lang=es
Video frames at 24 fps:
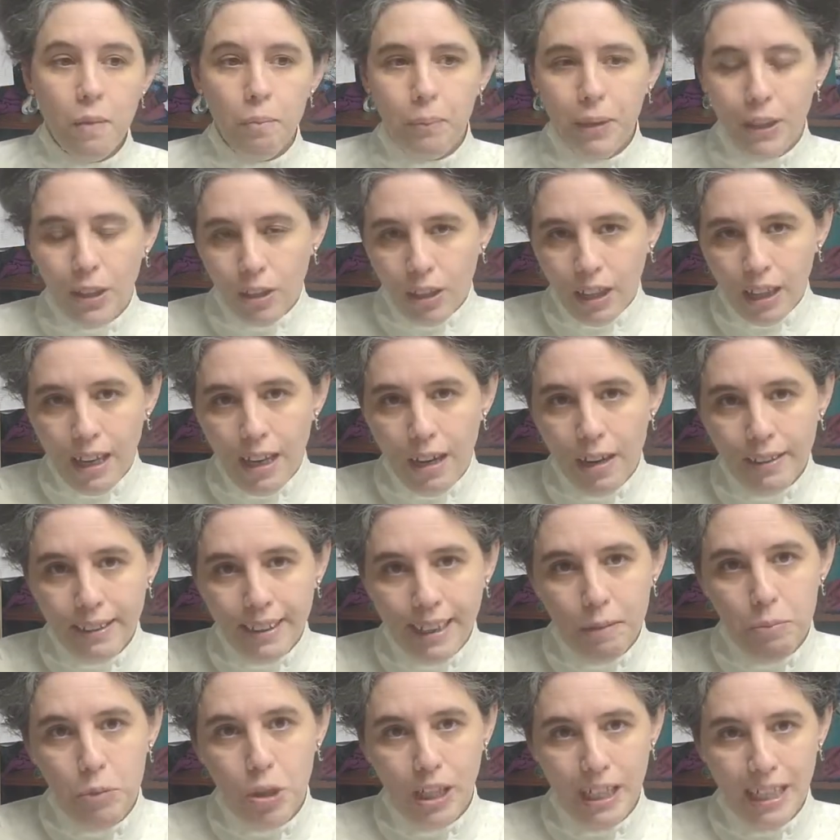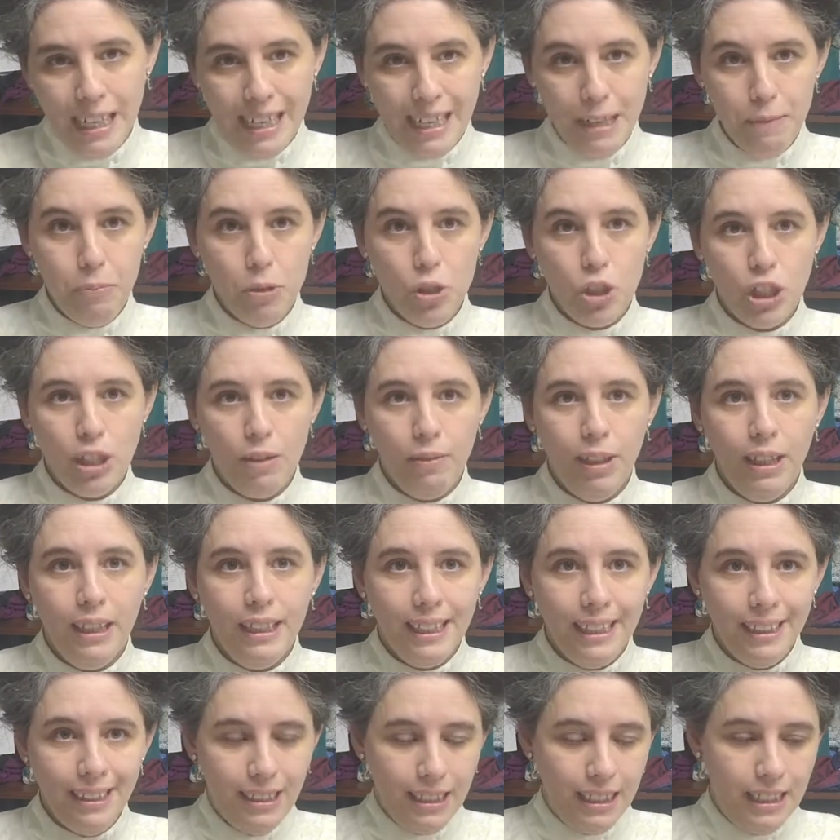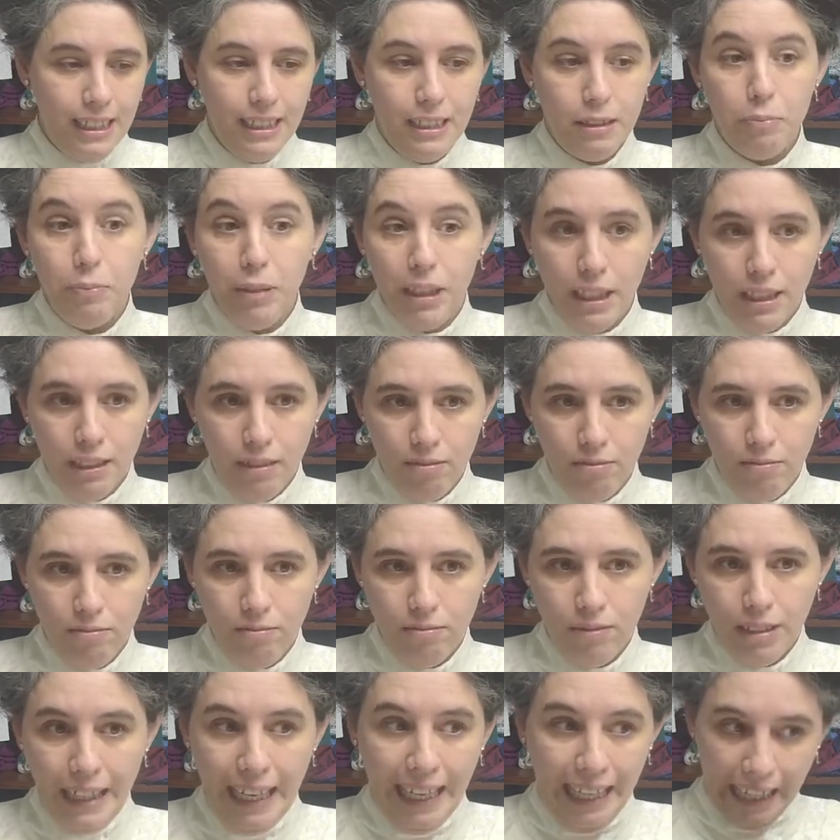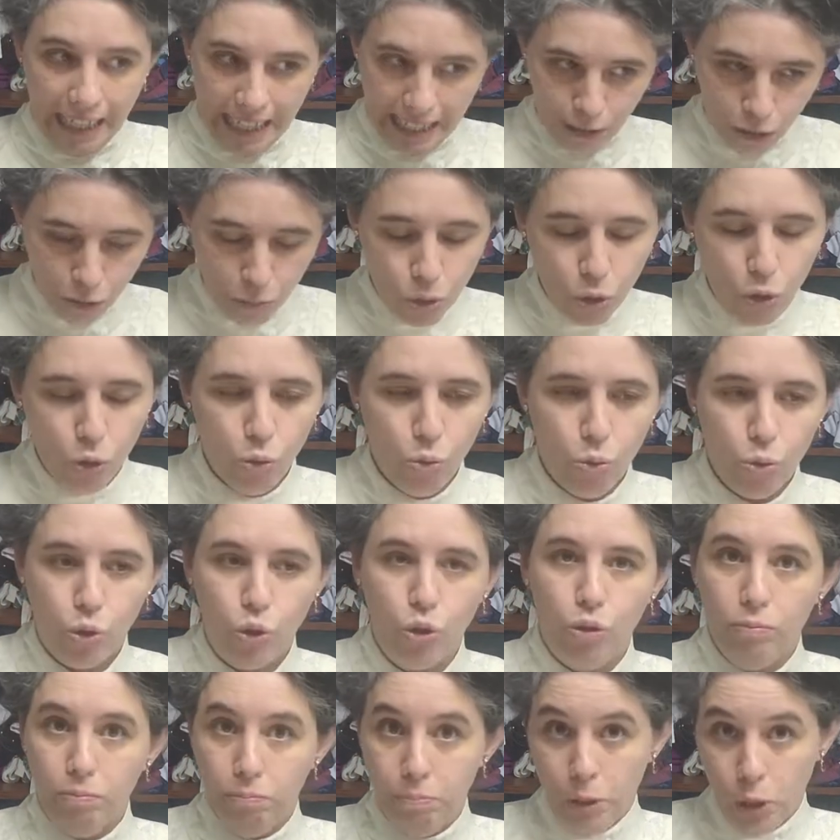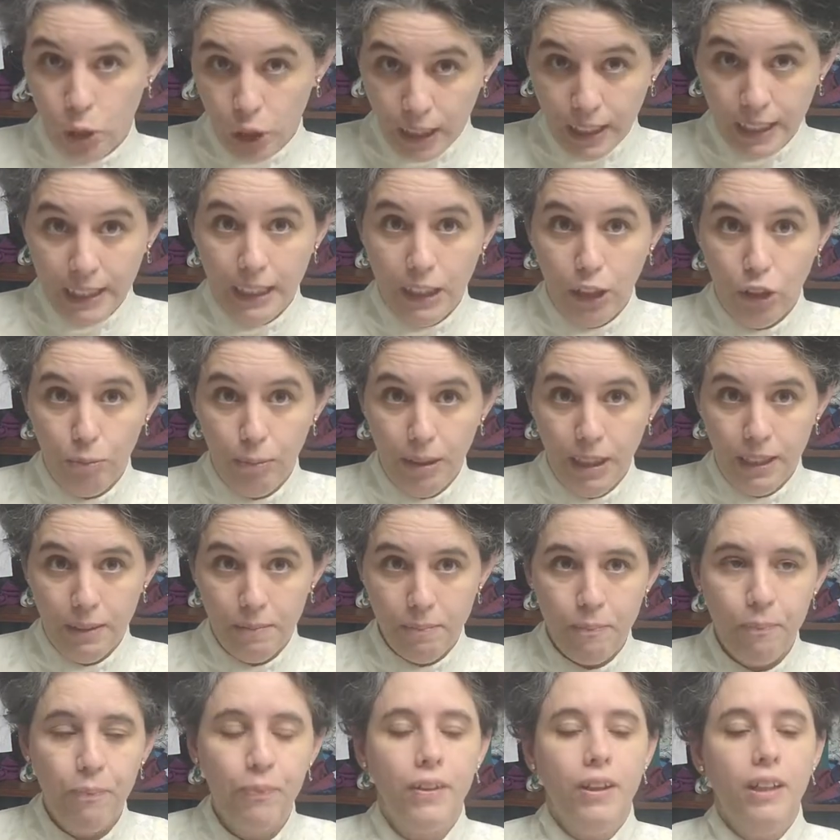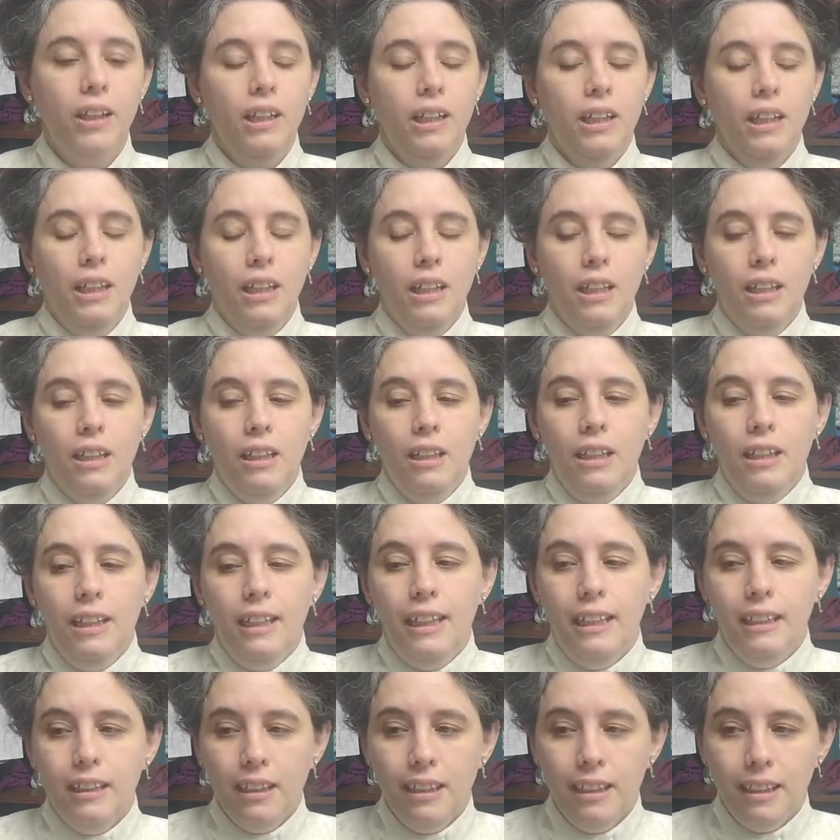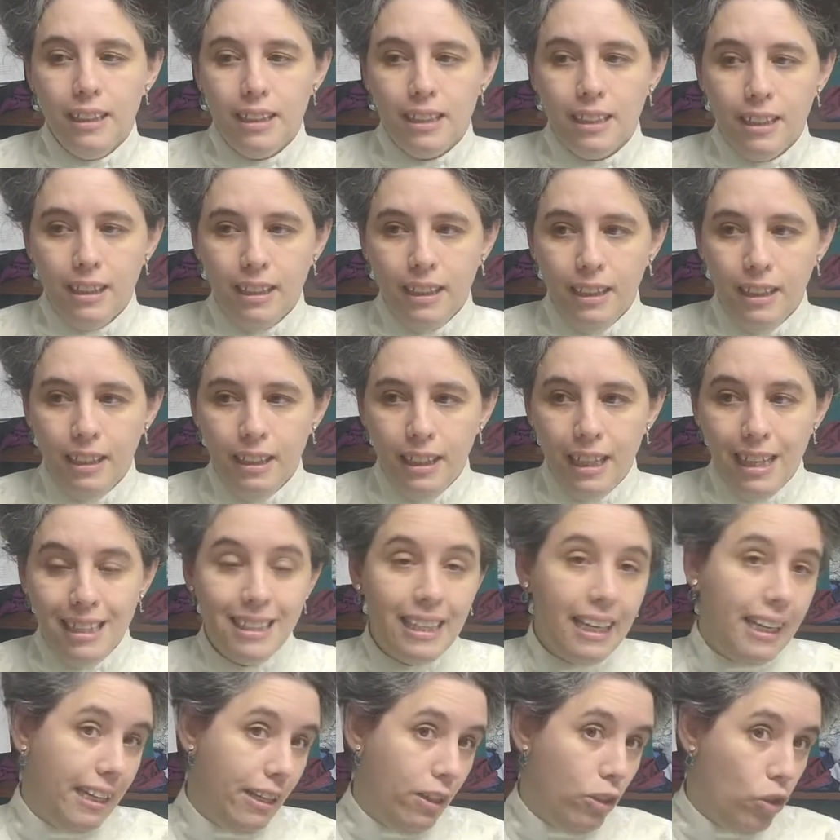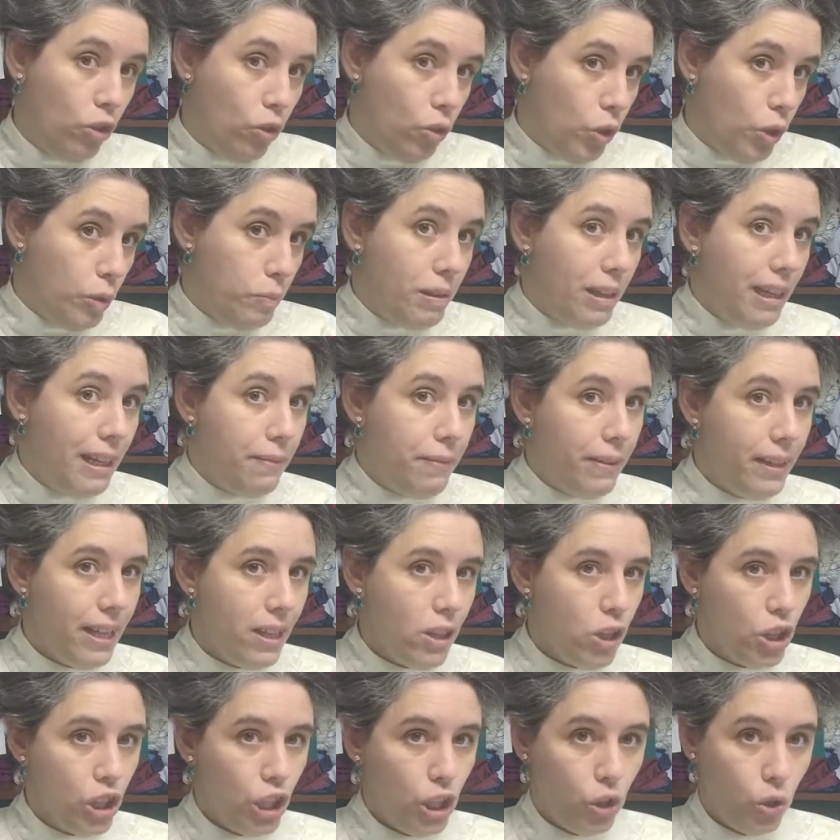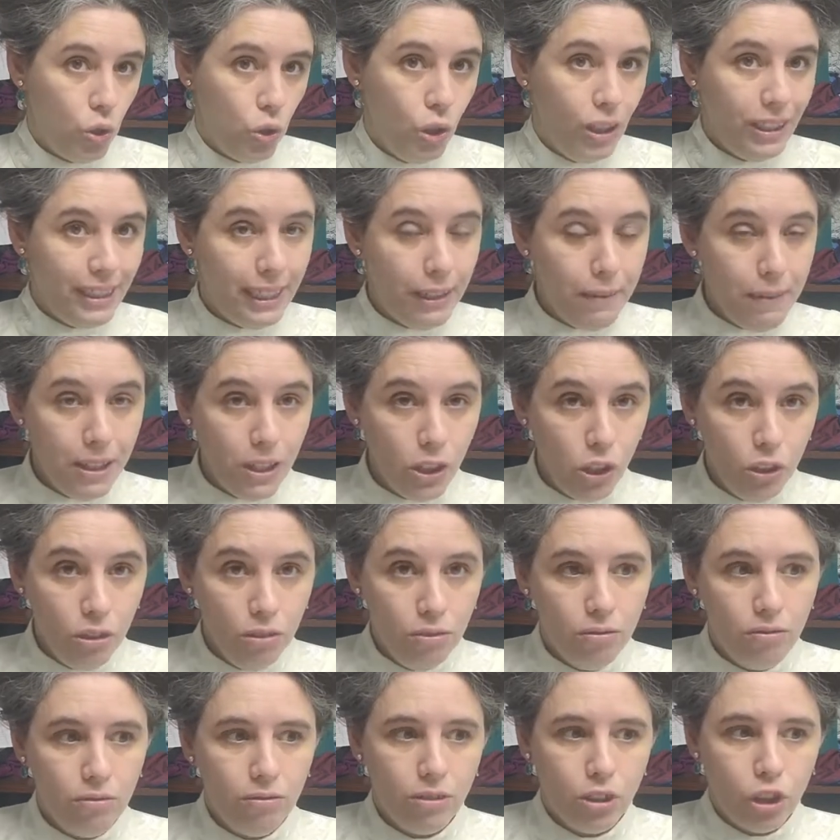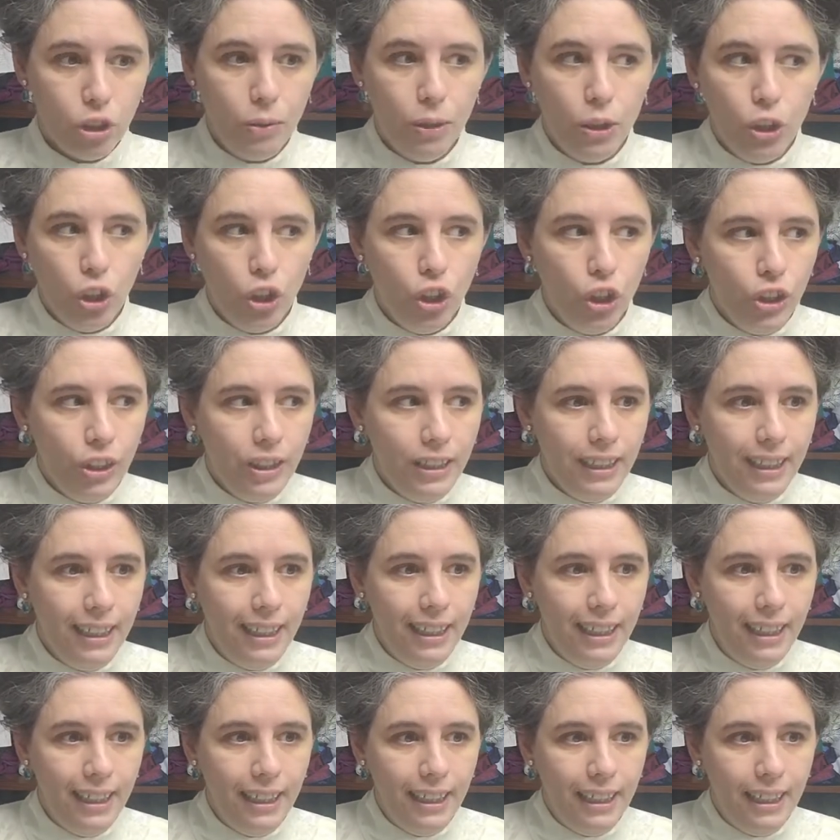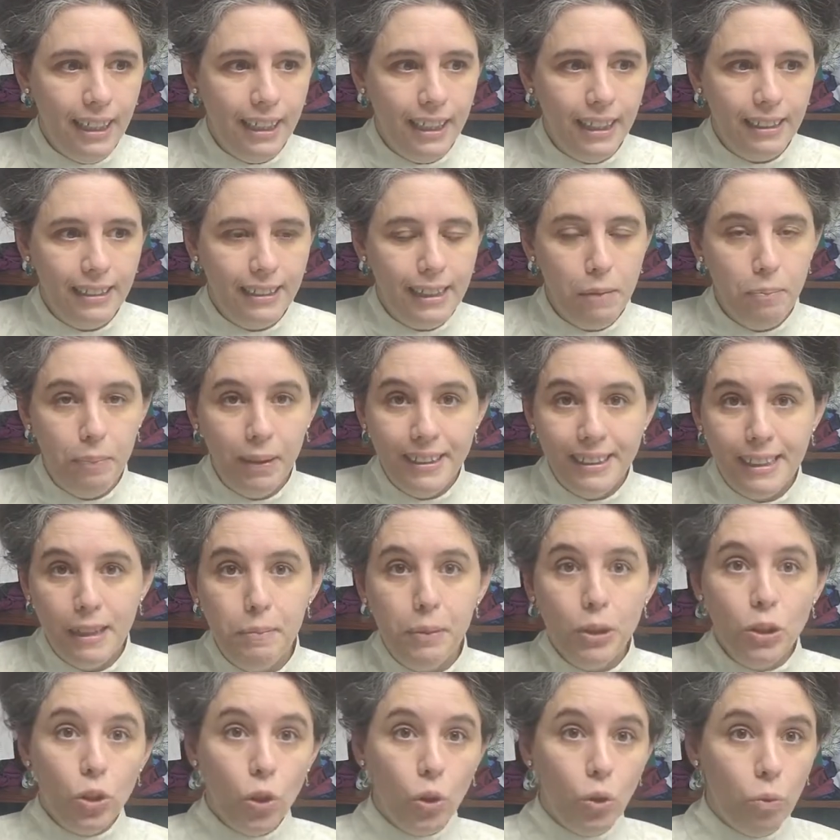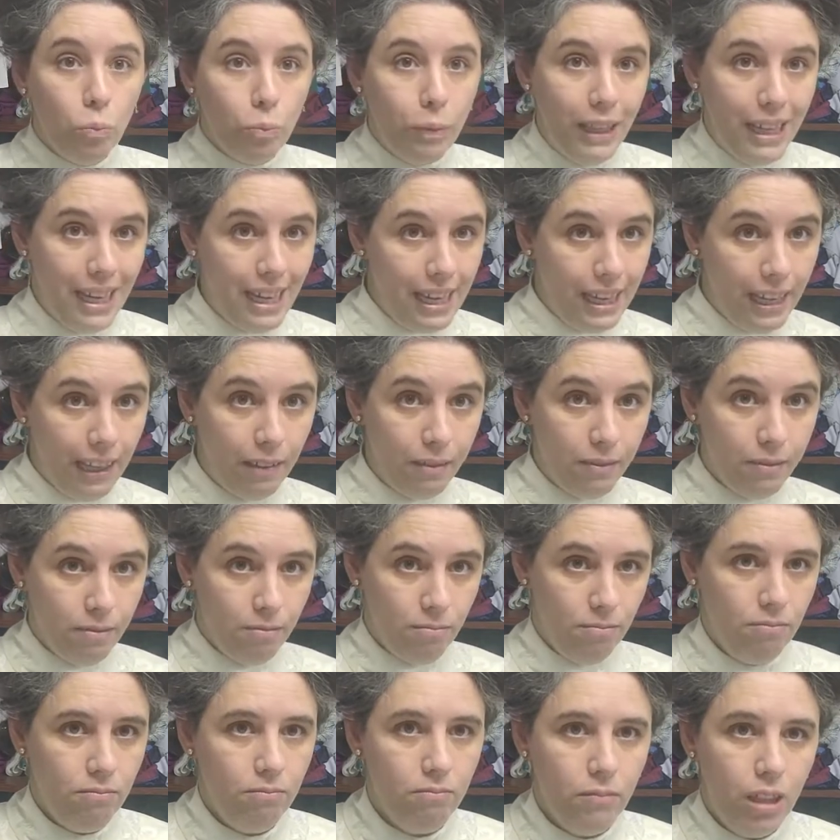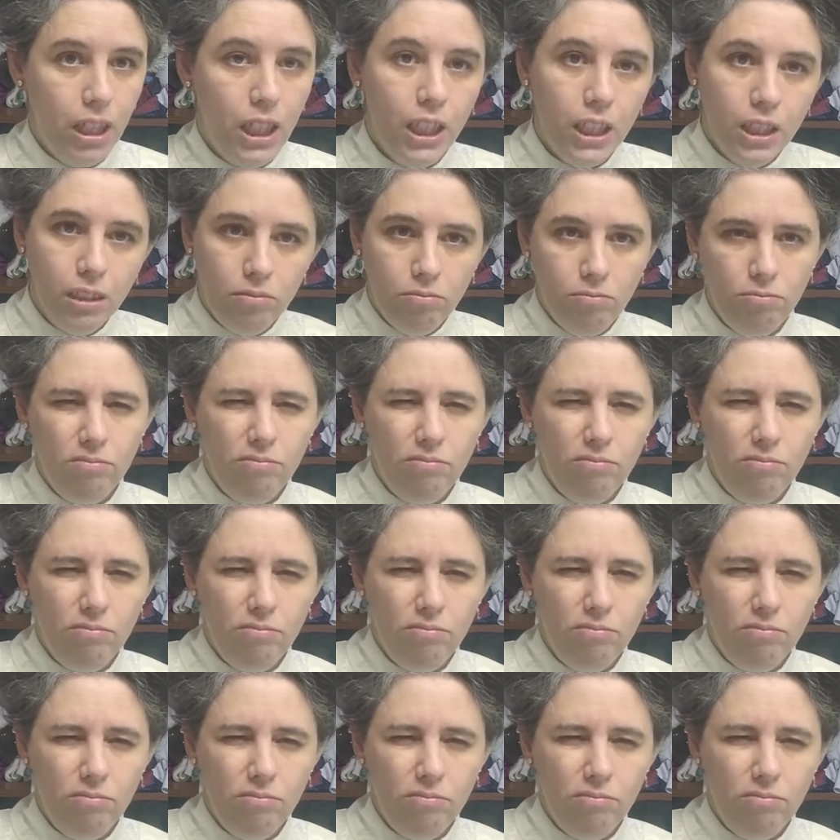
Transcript: Pero digamos que la responsabilidad es mía, que la tomo con gusto, pero sigue siendo mía. Entonces, eh, hasta que no me he liberado de todo el trabajo, sobre todo del, del pensamiento de un viaje, ¿vale?